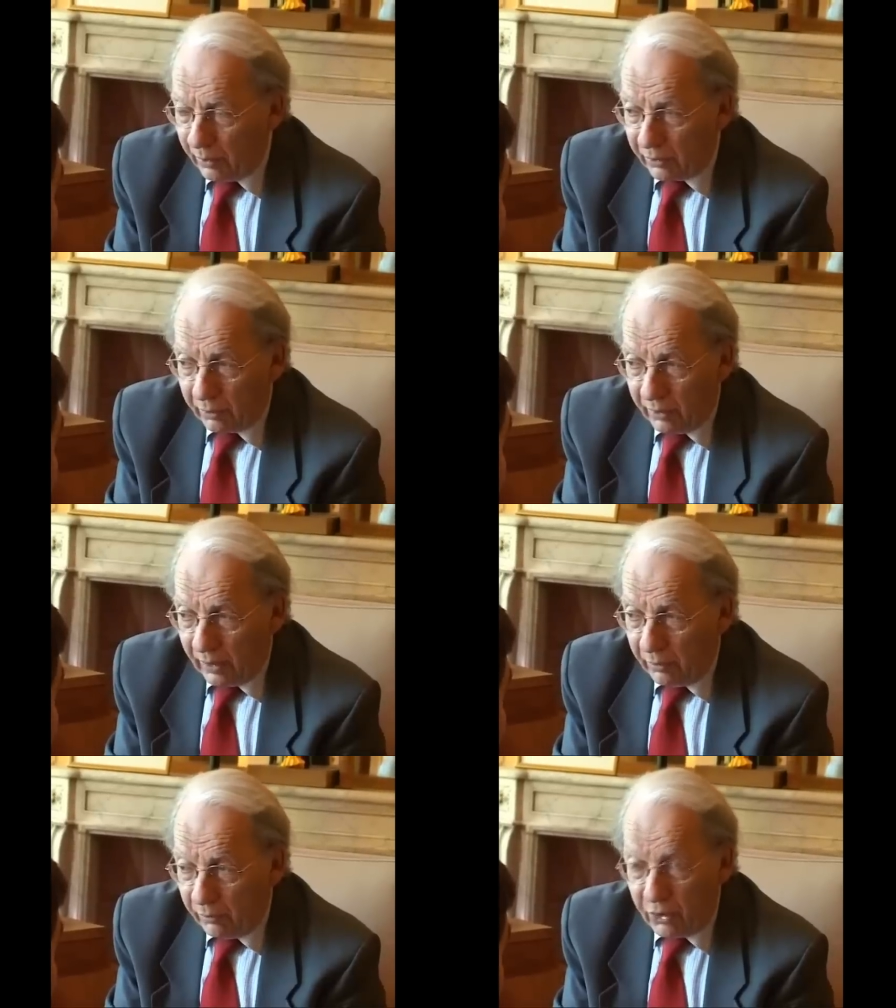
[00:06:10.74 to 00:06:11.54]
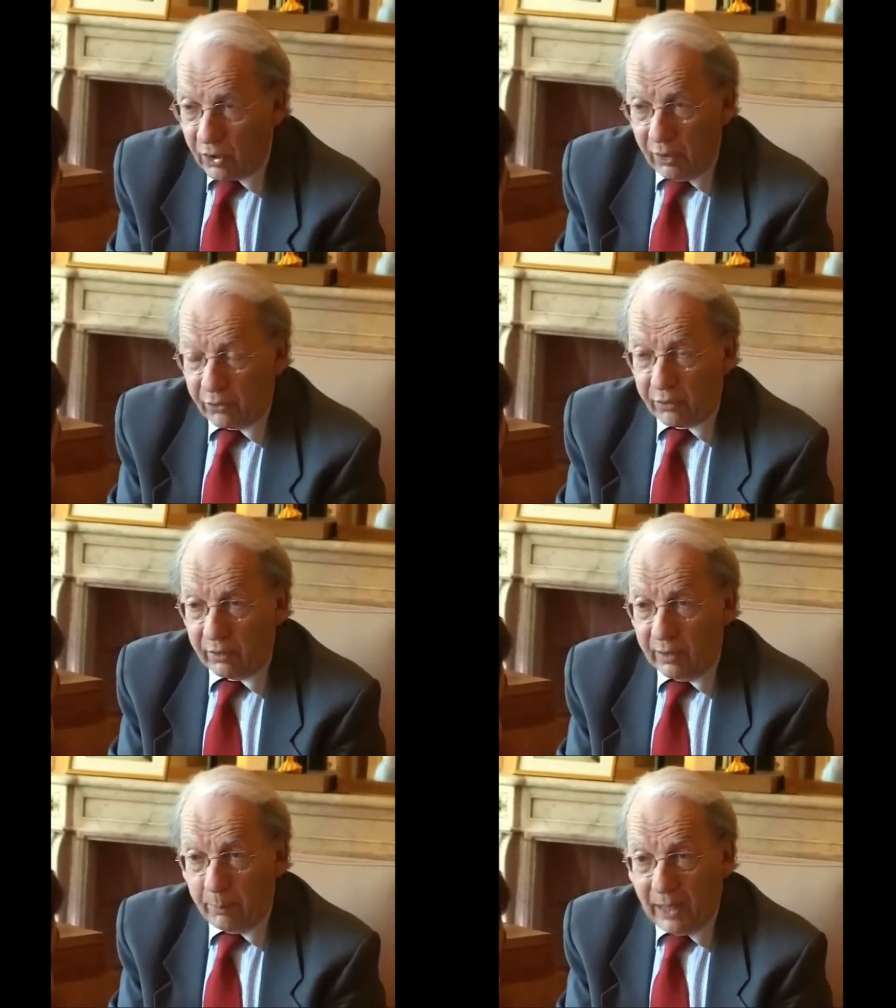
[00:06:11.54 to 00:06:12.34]
parce qu'il y a une vigilance
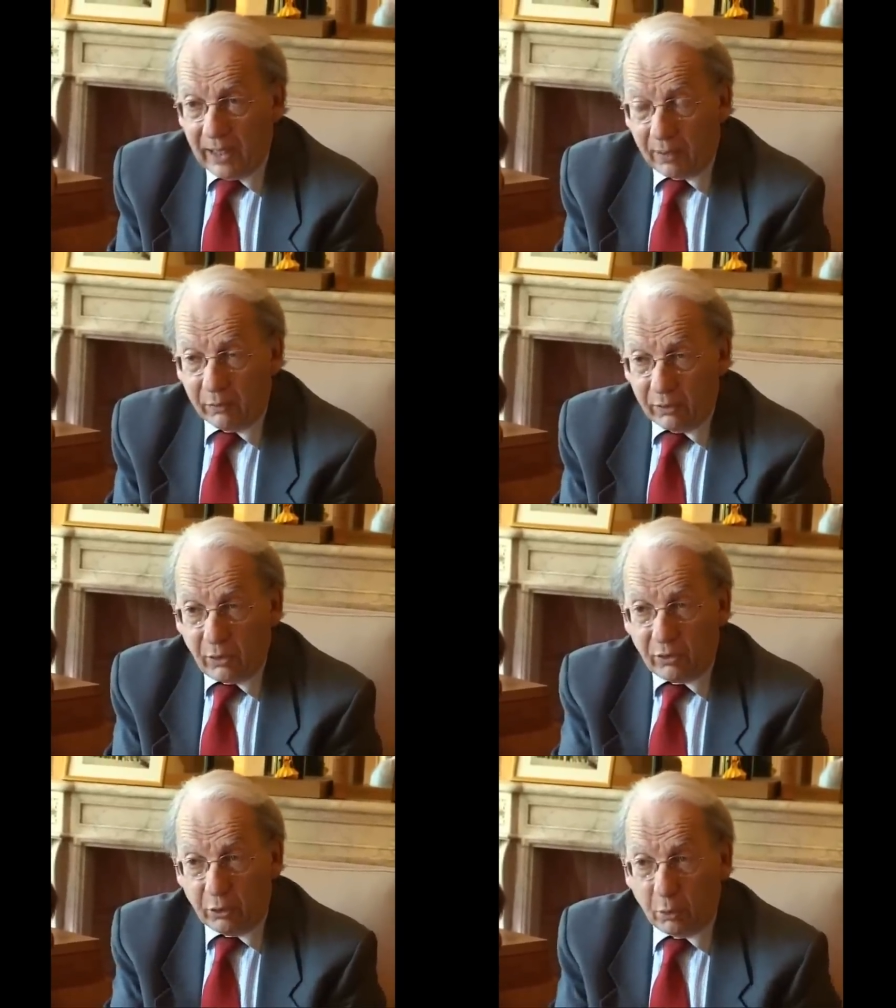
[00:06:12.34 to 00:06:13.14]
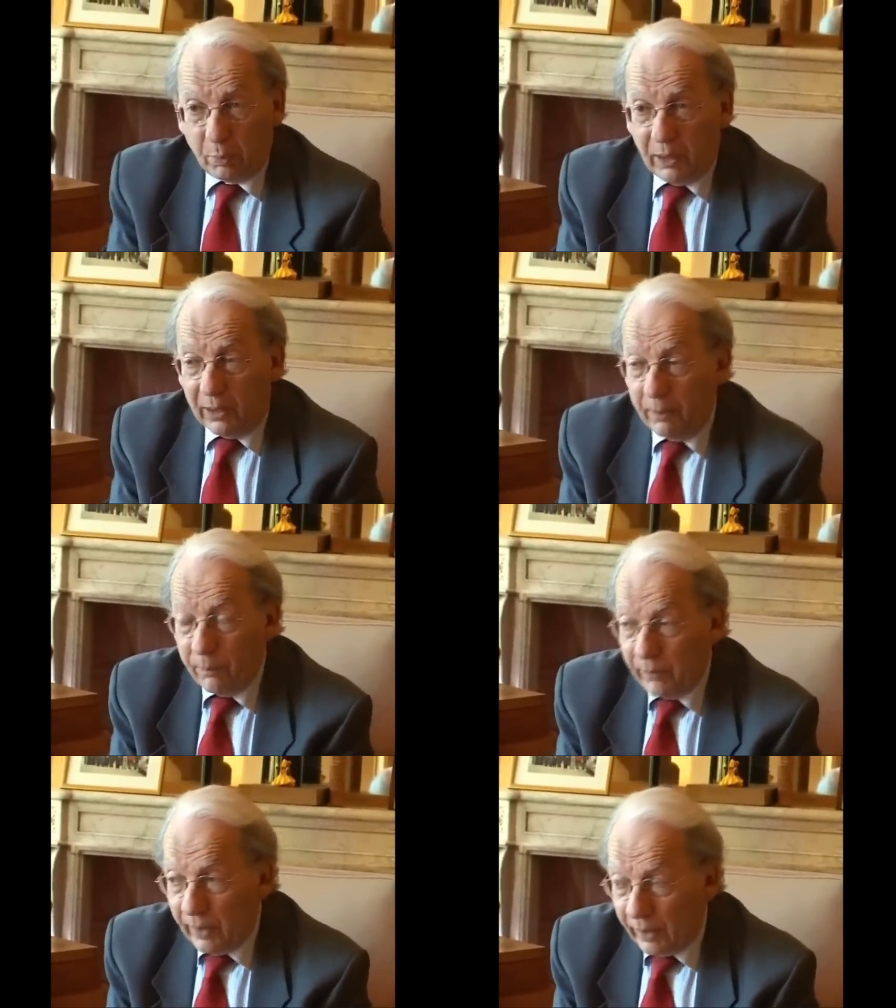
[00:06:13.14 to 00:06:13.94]
des pairs, une vigilance des autres pays,
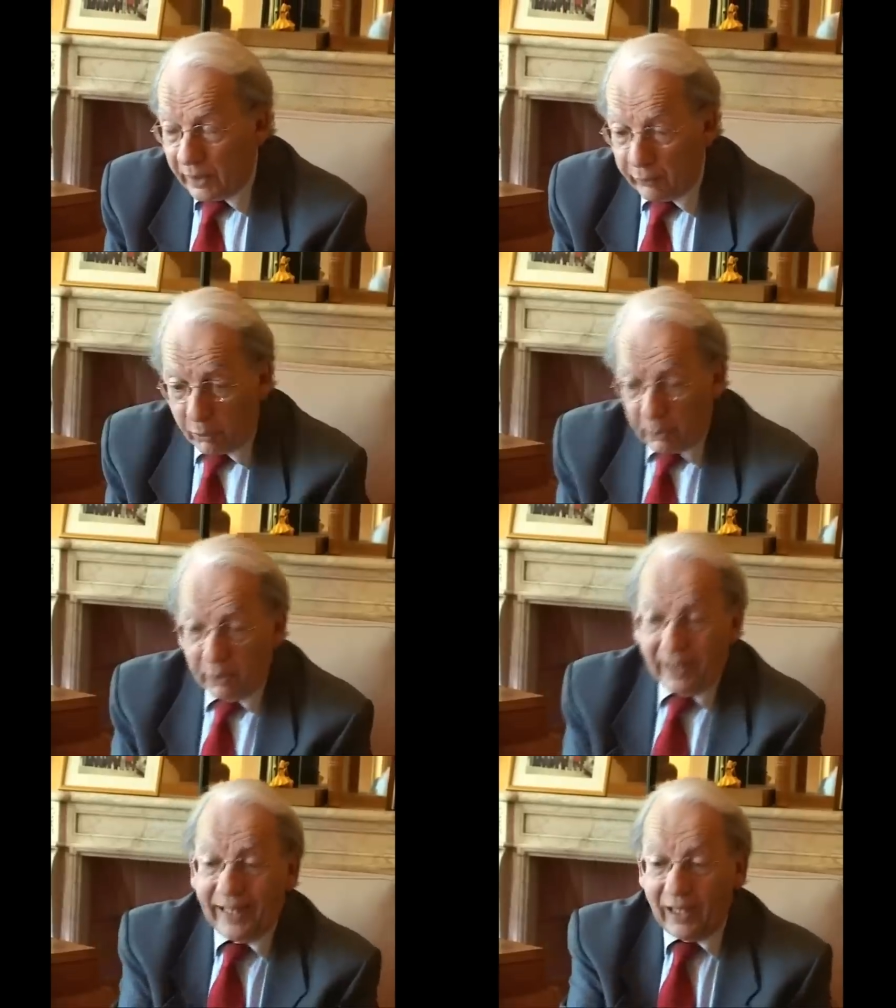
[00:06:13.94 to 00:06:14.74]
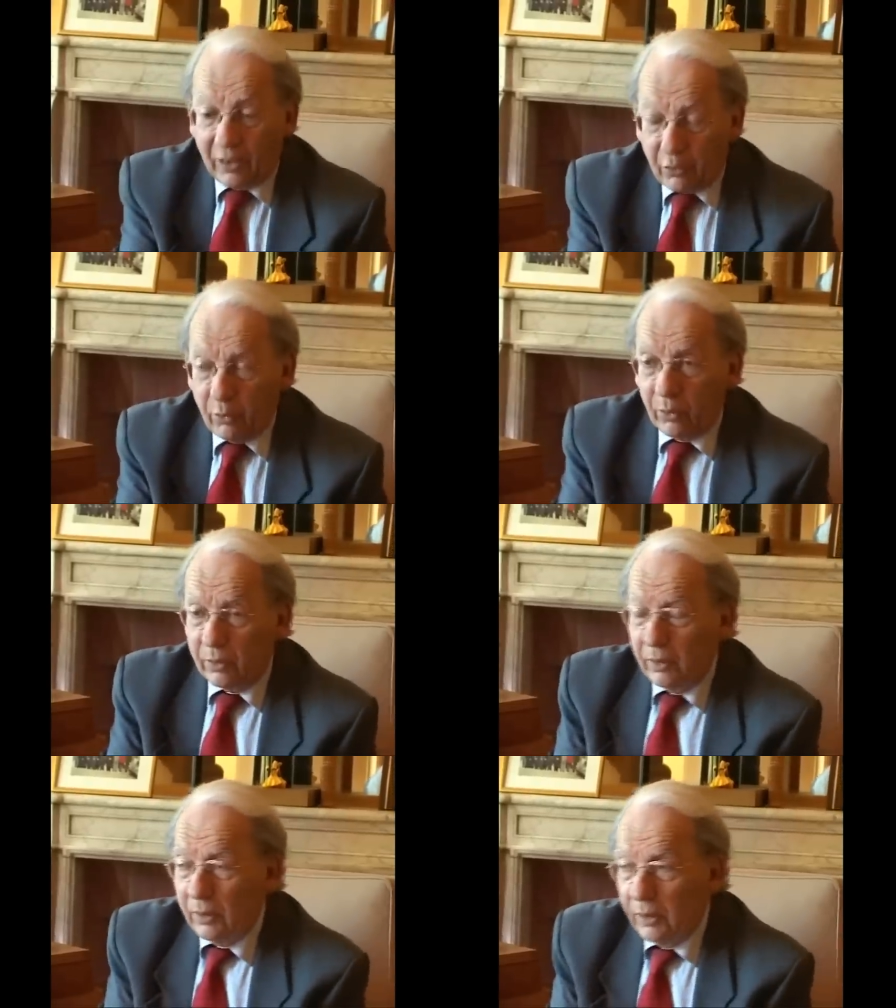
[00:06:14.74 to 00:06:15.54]
qui ne veulent pas une régression